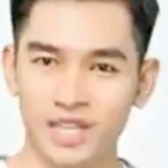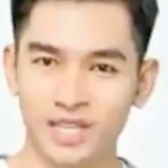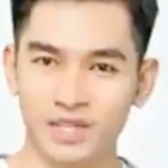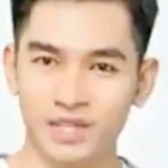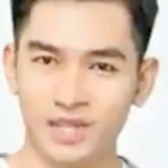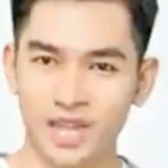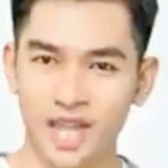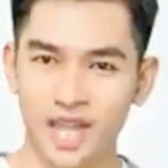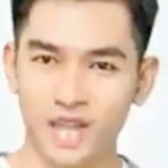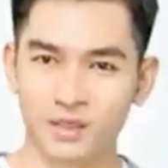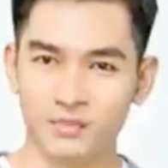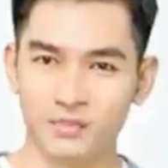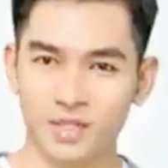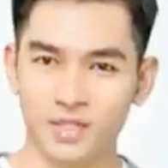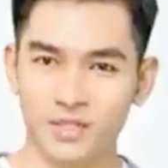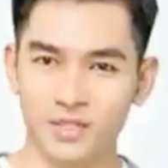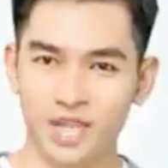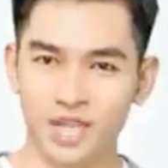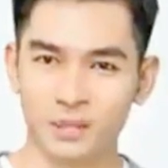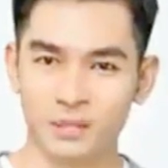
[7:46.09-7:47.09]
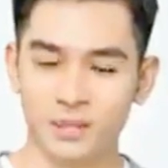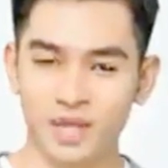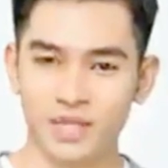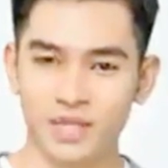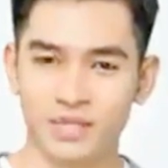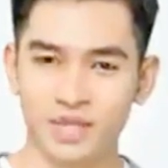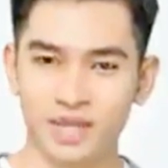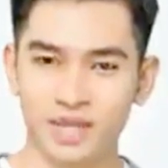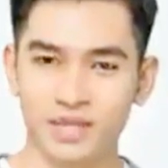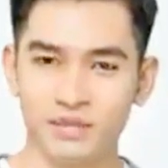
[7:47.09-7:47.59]
Saya tidak tahu
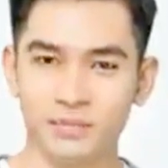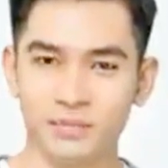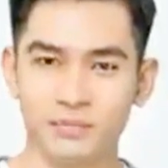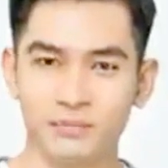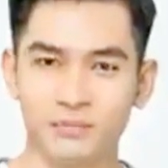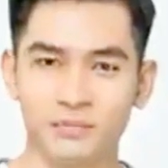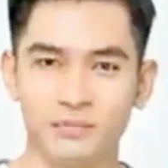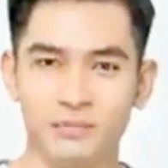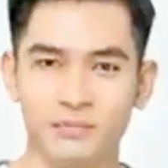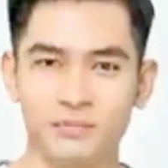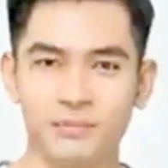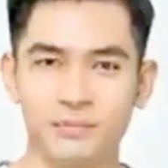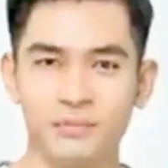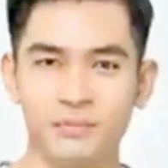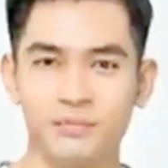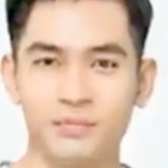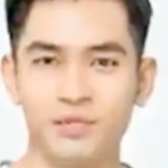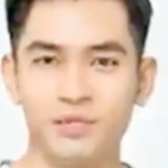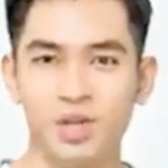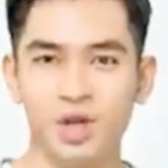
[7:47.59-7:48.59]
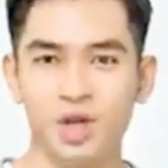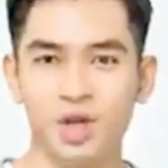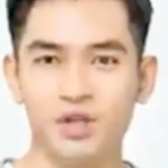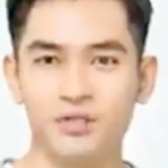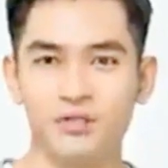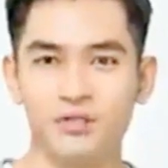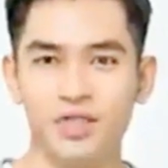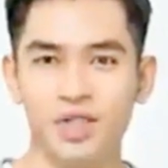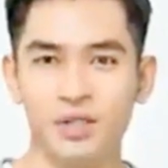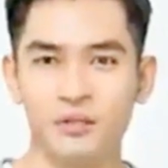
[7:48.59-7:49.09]
bagaimana mendapatkan
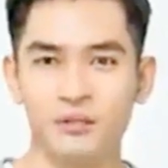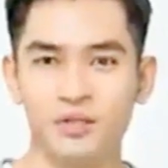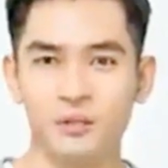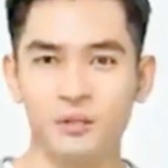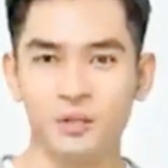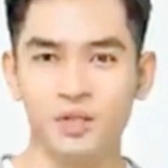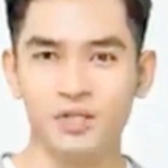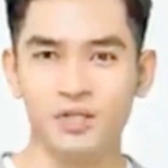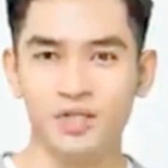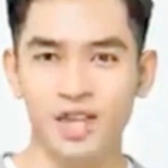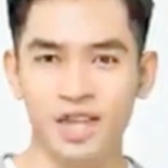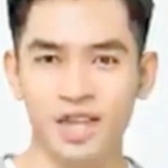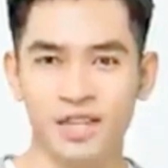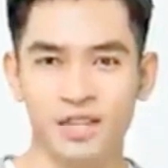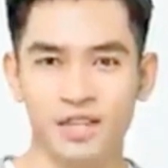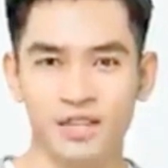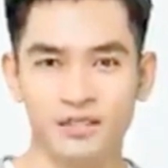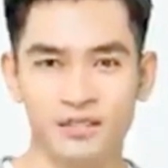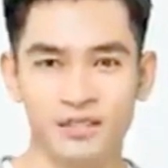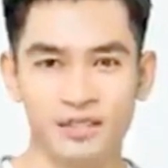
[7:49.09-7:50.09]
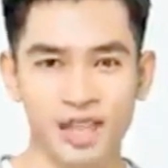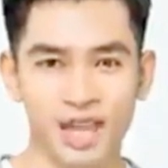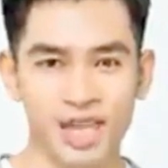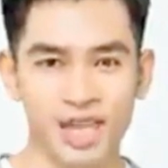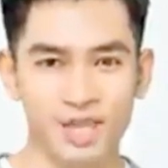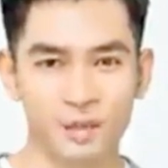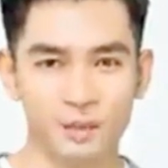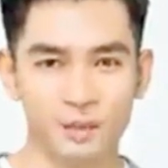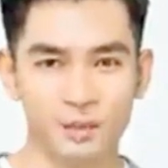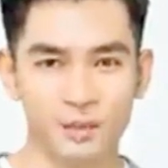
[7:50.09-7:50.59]
warisan nanti,
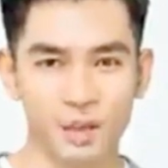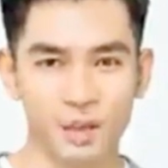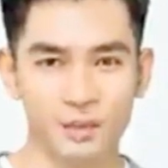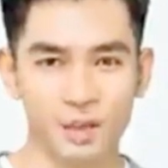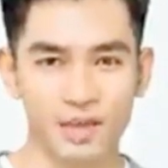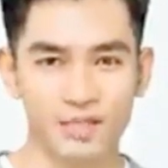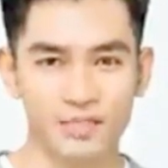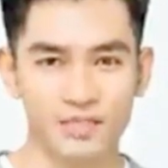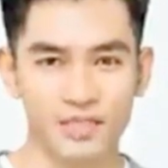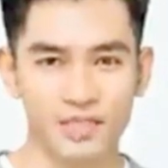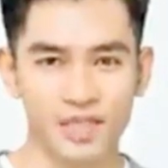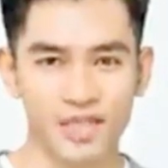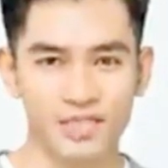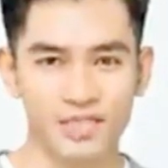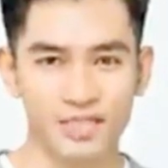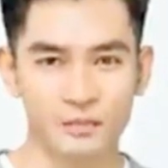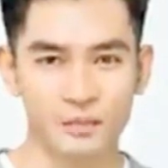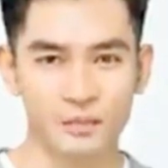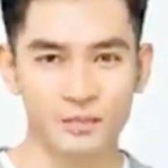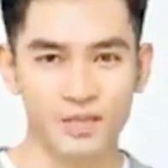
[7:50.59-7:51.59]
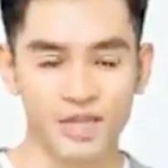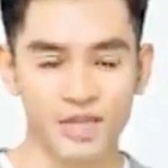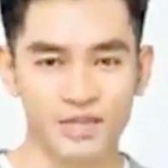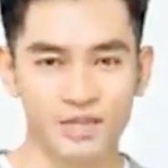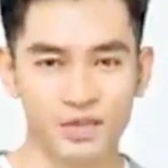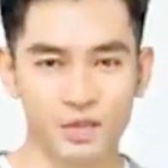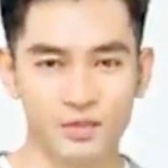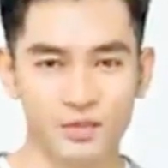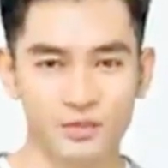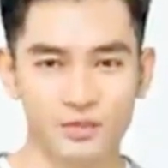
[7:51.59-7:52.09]
kekuatan saya melonjak,
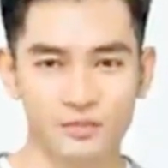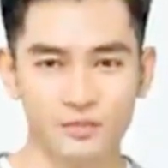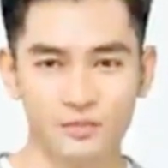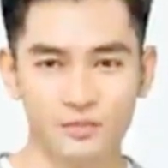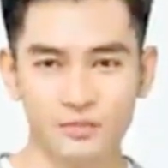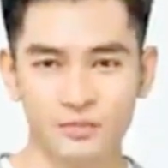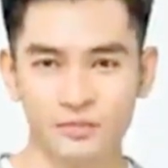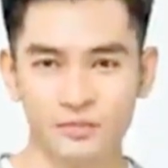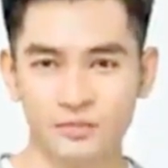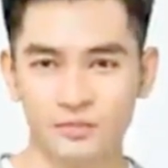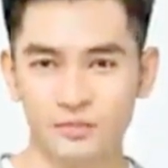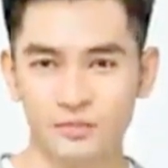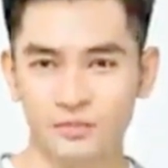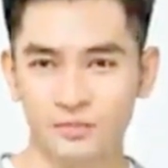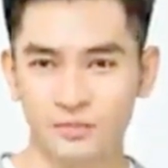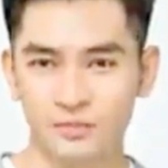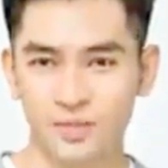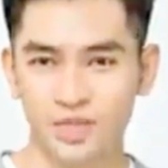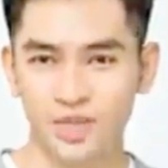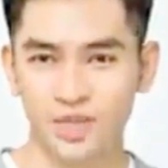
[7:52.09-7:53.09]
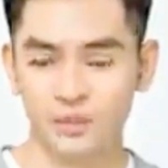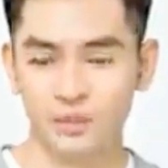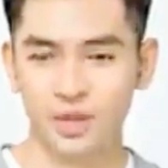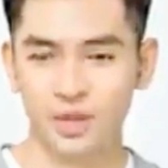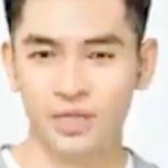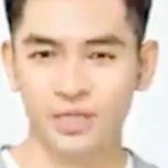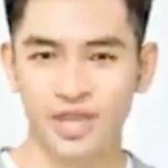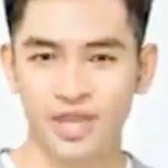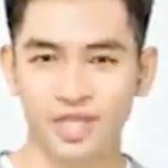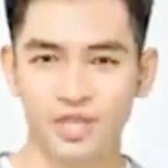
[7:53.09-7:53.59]
dan saya langsung melangkah ke
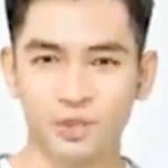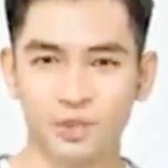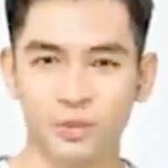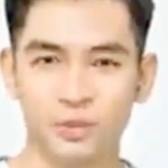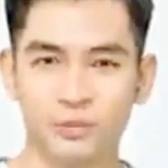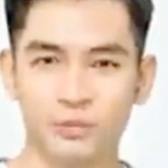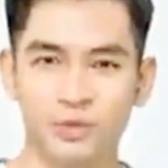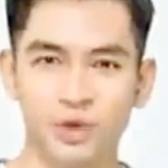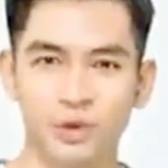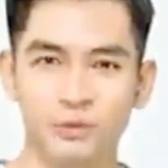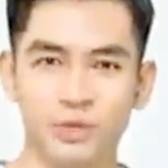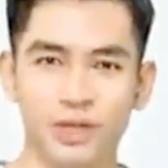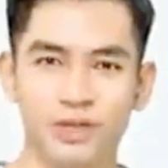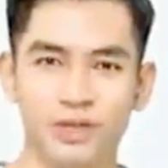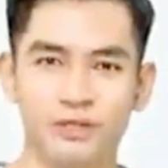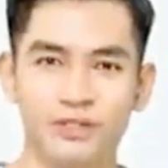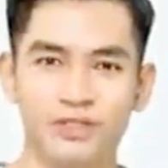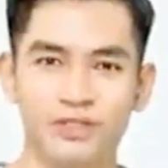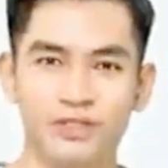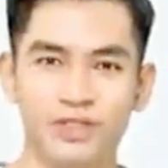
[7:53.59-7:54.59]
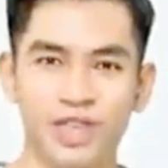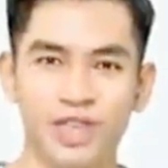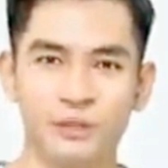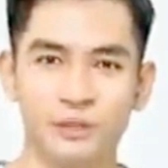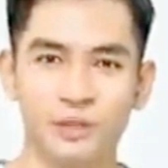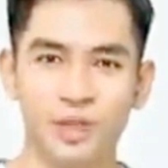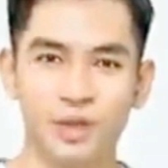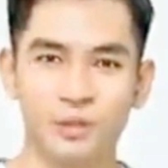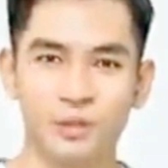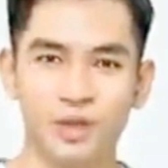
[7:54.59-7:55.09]
jajaran alam master,
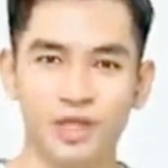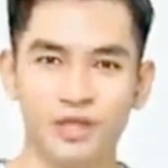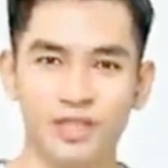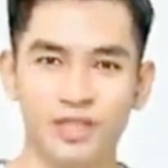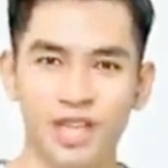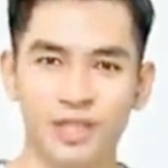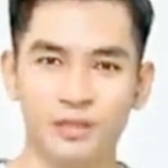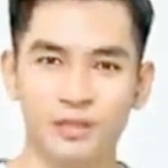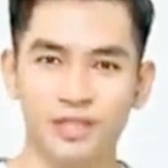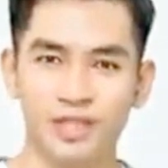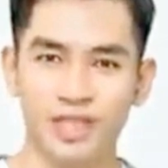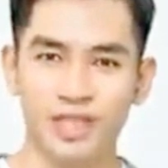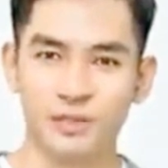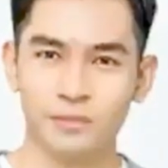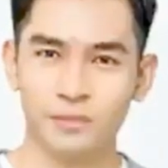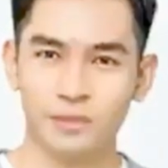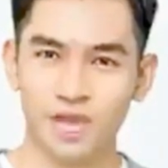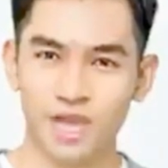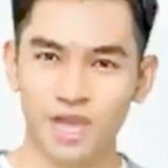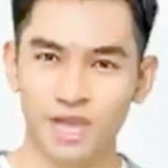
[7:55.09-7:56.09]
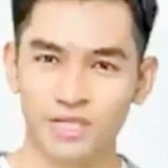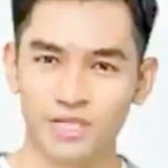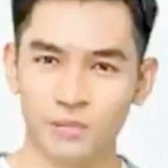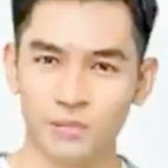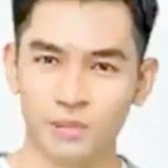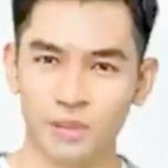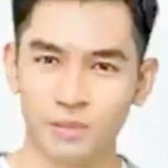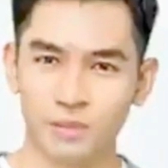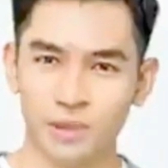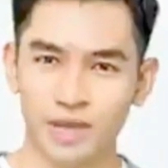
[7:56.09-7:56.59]
lalu merekrut
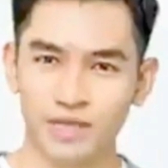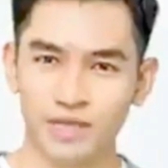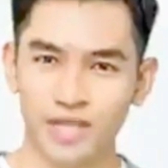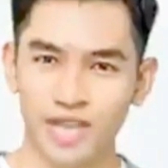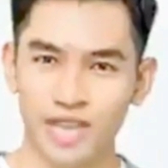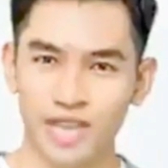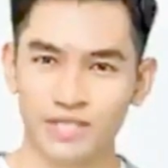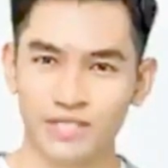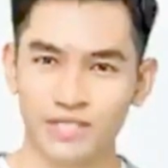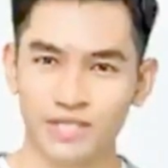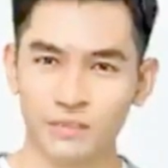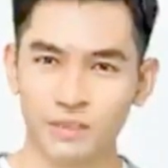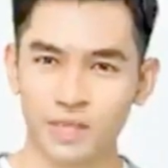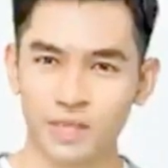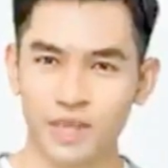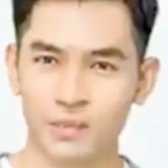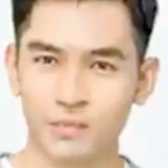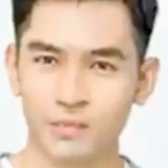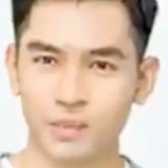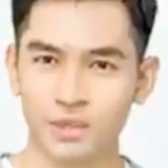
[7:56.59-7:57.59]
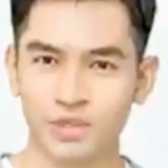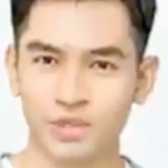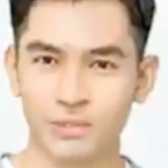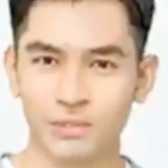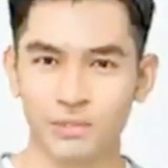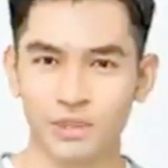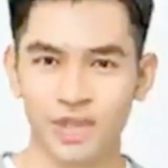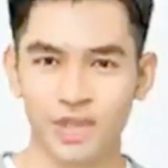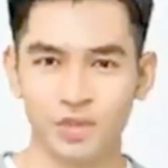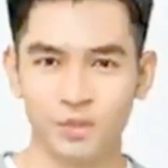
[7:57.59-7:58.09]
sekelompok wanita cantik untuk
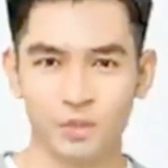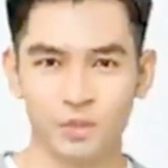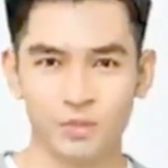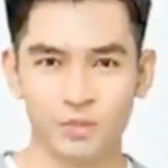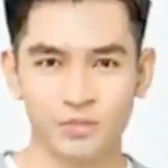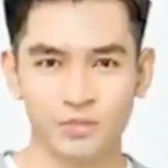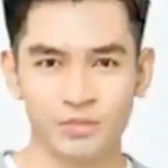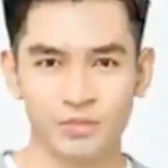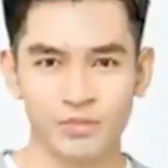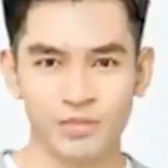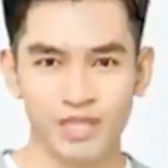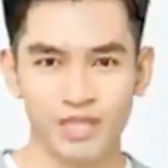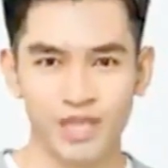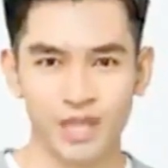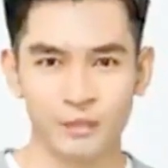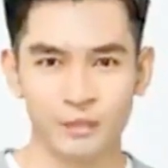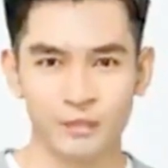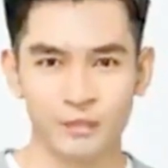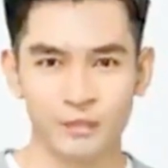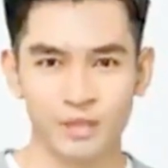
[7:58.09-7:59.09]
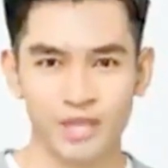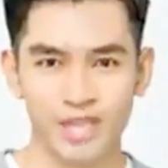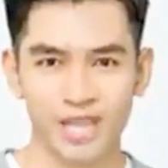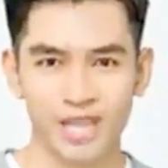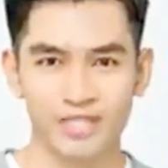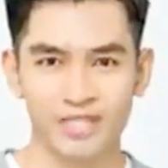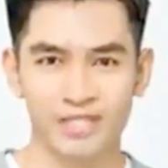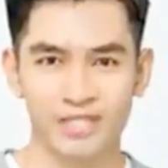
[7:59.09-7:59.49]
pelatihan dan pelatihan,